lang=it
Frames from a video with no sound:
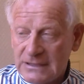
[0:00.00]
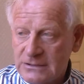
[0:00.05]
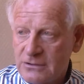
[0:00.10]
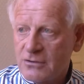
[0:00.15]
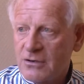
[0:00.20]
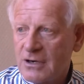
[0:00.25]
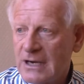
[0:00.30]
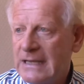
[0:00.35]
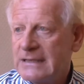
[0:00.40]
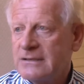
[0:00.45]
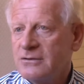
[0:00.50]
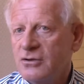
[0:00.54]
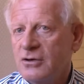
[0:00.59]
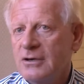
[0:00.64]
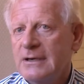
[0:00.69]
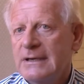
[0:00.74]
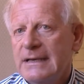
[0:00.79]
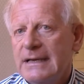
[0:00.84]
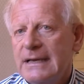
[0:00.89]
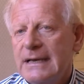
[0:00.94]
tornando tornando
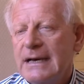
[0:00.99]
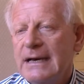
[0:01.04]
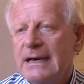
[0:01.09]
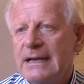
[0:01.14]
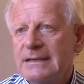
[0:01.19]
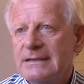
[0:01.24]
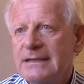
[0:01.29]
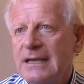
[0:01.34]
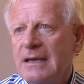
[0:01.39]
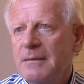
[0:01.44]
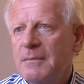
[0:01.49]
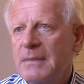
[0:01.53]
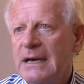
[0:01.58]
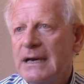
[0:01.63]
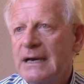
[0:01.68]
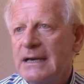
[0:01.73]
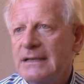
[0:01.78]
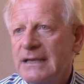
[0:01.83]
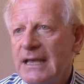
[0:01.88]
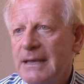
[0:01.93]
al
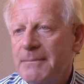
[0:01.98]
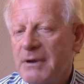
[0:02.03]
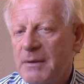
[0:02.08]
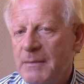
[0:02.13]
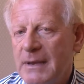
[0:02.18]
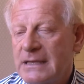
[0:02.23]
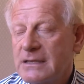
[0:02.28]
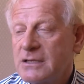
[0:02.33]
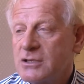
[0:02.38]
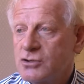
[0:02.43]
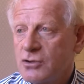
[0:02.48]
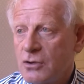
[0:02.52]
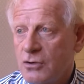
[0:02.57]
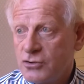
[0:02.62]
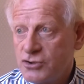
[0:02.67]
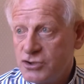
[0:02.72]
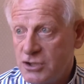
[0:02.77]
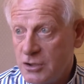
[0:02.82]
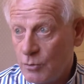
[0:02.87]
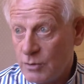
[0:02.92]
tema dei premiati,
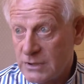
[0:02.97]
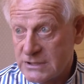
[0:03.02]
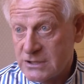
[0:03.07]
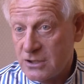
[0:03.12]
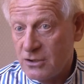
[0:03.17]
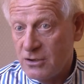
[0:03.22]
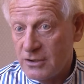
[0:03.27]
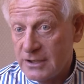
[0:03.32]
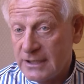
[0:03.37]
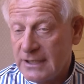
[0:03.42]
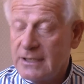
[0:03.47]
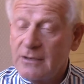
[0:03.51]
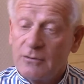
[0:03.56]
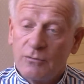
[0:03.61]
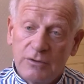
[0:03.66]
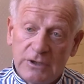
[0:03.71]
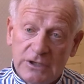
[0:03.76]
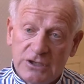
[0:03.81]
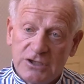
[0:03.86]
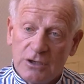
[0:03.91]
sono cinque storie,
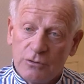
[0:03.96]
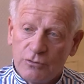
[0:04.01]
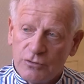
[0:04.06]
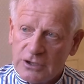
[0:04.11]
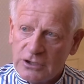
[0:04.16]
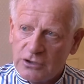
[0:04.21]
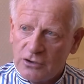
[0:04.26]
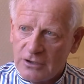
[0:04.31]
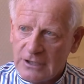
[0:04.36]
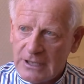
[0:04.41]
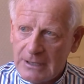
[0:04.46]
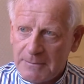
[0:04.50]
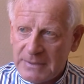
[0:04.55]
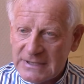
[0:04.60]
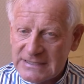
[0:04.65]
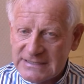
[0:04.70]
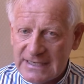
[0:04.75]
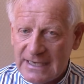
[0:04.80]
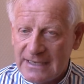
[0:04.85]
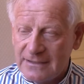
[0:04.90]
qui c'è un ritorno al
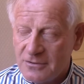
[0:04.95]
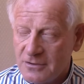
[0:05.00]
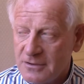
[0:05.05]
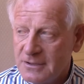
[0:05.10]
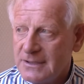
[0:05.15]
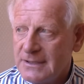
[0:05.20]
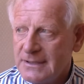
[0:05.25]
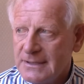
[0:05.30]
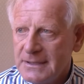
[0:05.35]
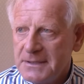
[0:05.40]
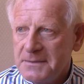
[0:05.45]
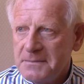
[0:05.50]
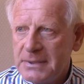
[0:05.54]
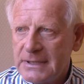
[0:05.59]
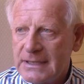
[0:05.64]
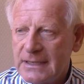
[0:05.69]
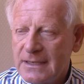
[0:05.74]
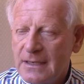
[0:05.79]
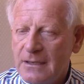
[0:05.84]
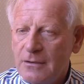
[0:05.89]
passato
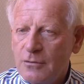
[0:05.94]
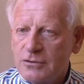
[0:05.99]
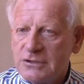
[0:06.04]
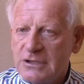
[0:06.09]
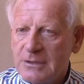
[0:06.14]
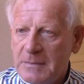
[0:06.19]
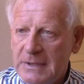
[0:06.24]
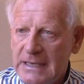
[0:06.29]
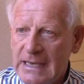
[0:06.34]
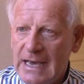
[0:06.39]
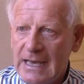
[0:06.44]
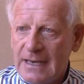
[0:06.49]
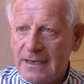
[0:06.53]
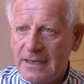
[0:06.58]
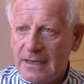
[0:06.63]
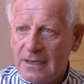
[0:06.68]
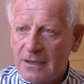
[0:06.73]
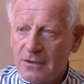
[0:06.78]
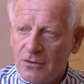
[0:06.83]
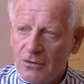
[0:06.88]
perché negli ultimi
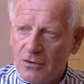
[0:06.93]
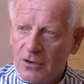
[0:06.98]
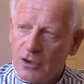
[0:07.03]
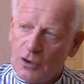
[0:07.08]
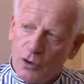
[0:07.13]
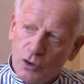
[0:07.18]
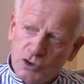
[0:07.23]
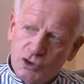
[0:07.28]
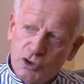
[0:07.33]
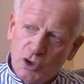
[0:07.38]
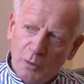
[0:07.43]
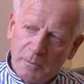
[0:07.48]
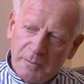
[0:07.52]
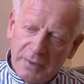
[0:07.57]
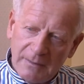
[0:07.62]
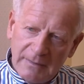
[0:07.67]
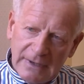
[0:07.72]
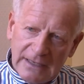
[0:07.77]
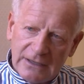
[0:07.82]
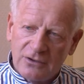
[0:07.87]
anni con lo
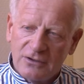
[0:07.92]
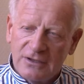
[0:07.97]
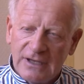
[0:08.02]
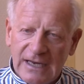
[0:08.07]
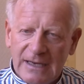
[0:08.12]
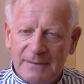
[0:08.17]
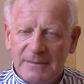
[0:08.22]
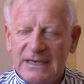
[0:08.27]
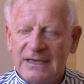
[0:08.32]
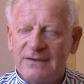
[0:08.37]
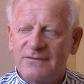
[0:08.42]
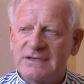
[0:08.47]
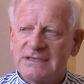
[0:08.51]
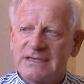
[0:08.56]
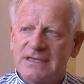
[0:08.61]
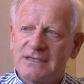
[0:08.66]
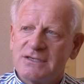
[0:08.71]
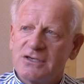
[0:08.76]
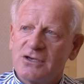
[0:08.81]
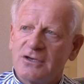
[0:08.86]
sdoppiamento della
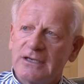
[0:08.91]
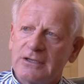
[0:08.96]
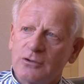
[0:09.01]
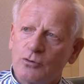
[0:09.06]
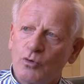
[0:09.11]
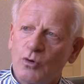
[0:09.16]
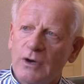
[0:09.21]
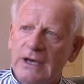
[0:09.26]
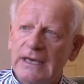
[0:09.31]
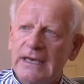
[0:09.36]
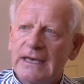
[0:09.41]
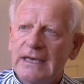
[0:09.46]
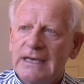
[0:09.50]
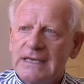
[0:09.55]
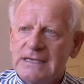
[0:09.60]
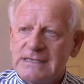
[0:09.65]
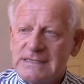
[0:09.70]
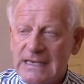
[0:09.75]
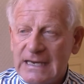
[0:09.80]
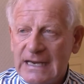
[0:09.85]
manifestazione in due
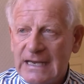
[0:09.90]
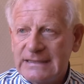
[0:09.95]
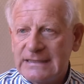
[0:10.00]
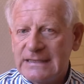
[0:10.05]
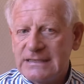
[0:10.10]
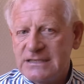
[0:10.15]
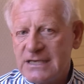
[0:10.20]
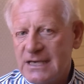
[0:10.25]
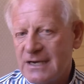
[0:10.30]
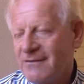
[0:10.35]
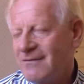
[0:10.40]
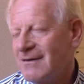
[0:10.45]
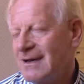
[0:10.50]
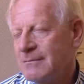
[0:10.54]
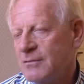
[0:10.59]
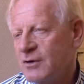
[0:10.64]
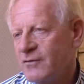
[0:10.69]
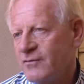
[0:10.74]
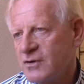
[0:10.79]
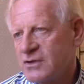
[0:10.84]
serate ci
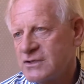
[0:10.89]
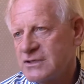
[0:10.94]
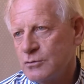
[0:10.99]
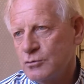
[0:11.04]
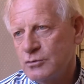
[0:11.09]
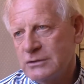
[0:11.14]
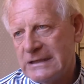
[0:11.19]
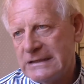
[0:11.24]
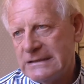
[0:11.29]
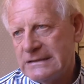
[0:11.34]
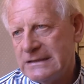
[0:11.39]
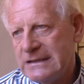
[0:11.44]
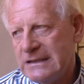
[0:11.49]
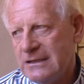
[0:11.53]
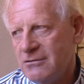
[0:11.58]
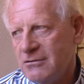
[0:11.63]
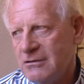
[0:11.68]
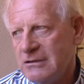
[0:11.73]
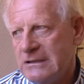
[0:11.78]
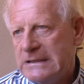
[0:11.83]
eravamo forse un
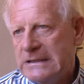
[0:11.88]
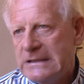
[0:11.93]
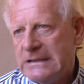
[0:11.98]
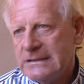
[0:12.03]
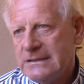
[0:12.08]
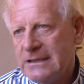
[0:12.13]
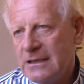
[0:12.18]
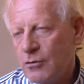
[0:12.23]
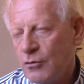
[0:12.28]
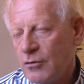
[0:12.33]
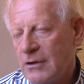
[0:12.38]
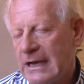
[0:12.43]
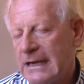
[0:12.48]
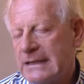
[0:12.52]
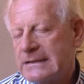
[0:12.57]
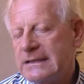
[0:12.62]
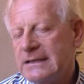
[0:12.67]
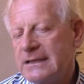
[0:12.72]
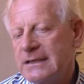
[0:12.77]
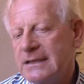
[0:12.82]
tantino
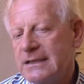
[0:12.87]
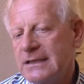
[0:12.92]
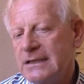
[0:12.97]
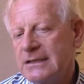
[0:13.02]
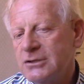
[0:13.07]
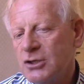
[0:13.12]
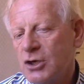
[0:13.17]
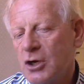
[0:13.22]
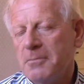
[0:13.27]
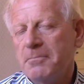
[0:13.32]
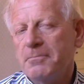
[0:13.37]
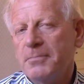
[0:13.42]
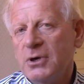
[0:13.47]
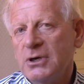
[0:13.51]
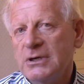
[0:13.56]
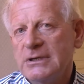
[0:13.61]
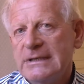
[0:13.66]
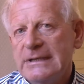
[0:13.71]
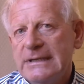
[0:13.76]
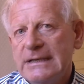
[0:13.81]
dilungati
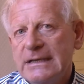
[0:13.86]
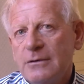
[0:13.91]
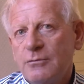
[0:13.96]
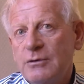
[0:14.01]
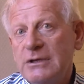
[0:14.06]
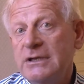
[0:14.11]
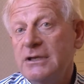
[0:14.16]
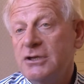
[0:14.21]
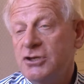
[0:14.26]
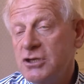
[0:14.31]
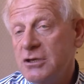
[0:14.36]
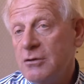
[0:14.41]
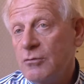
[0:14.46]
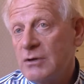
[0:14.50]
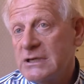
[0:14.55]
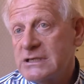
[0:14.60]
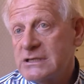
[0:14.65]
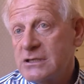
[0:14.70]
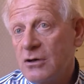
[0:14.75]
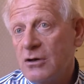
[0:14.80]
troppo, quindi
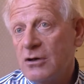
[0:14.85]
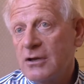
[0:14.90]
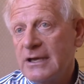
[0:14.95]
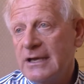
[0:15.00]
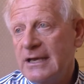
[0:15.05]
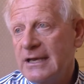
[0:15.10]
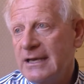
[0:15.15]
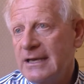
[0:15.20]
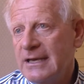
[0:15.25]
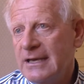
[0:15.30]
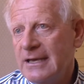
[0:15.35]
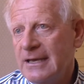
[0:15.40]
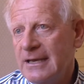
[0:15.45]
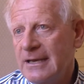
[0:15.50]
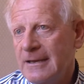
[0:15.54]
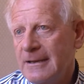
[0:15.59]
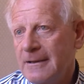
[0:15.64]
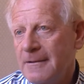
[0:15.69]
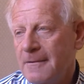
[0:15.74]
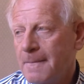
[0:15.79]
cinque
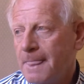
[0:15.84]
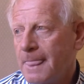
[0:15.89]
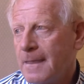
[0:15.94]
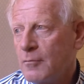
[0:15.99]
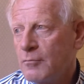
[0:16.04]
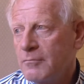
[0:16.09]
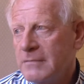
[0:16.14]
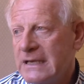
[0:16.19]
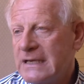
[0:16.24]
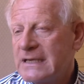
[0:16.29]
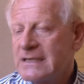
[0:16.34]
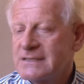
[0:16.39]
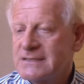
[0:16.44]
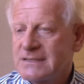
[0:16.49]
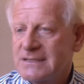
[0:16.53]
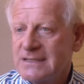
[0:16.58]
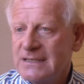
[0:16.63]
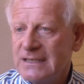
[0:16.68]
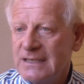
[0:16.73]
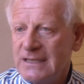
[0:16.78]
storie, un
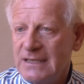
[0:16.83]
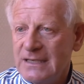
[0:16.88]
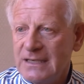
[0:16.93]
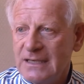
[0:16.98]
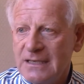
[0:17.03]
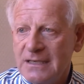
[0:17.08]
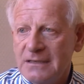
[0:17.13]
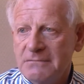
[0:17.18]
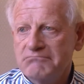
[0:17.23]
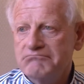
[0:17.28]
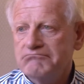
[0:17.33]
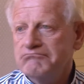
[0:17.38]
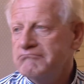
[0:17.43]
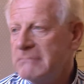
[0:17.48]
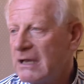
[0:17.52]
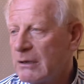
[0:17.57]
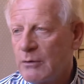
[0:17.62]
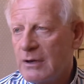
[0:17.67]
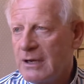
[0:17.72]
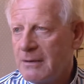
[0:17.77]
mix eh,
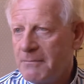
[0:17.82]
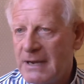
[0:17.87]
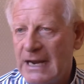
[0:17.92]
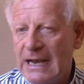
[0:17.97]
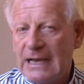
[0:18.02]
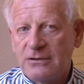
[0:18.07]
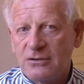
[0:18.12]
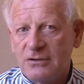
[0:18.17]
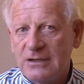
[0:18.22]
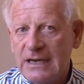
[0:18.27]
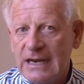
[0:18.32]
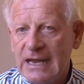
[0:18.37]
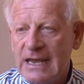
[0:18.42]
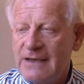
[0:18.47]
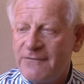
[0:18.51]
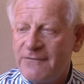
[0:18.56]
equilibrato direi